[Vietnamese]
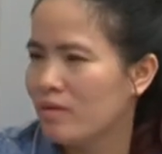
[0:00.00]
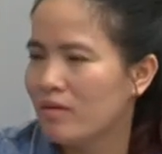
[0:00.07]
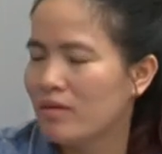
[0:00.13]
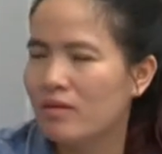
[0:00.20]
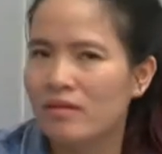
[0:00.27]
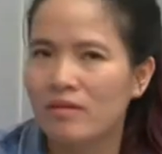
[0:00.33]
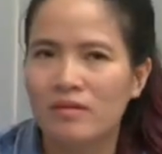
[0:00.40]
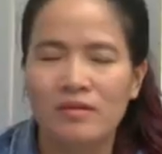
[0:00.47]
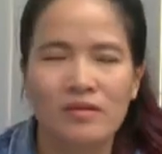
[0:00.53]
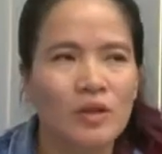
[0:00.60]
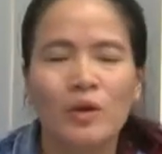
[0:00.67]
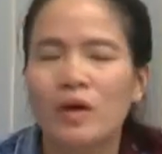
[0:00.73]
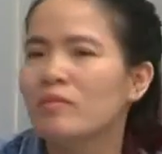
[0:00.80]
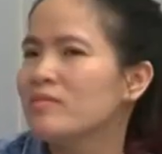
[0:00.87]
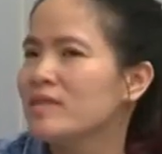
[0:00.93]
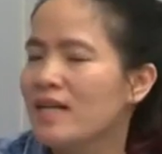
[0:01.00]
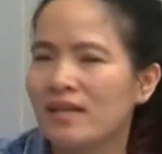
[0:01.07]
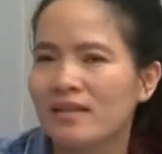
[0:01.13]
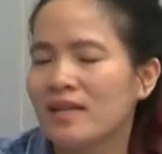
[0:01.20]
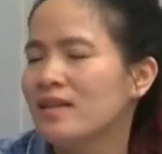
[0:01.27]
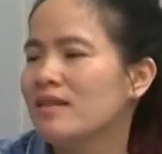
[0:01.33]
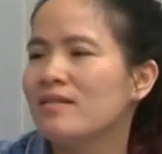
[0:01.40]
à, tôi không chắc
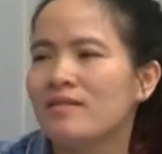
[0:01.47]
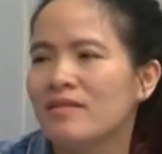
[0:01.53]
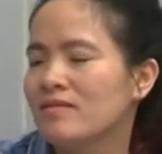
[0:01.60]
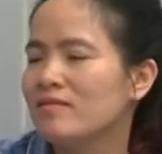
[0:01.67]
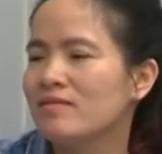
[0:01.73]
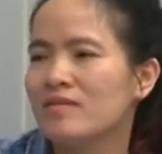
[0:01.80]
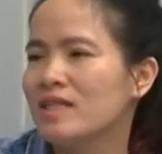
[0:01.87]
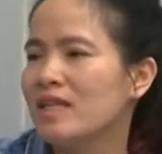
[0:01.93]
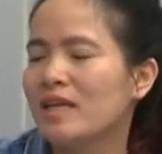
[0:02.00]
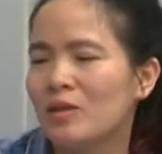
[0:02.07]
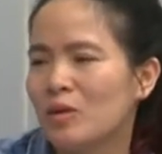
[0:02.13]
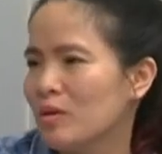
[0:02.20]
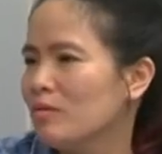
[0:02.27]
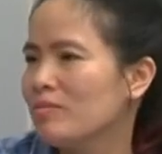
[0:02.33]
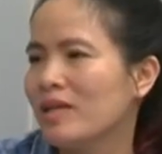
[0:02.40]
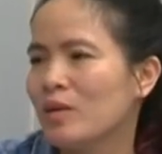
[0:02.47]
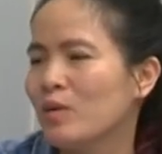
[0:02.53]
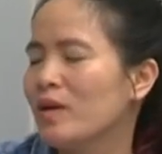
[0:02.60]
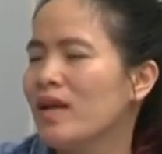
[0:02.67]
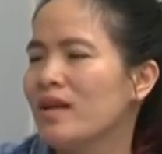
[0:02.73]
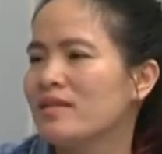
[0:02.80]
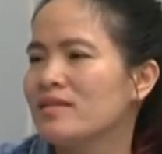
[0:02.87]
thì vì thế tôi không thể
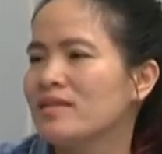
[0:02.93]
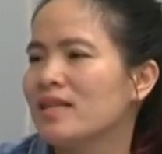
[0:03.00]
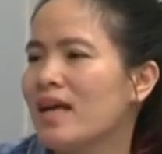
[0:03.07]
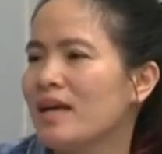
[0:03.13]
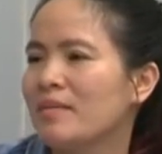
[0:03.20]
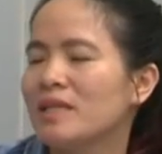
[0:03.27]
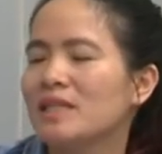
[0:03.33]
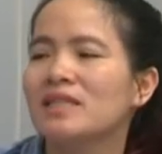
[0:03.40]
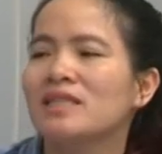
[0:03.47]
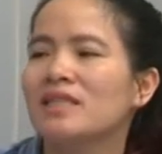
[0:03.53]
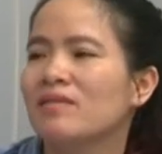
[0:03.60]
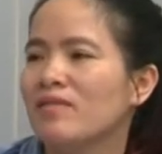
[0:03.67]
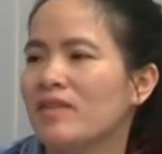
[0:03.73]
quyết định giữ lại bất cứ nhân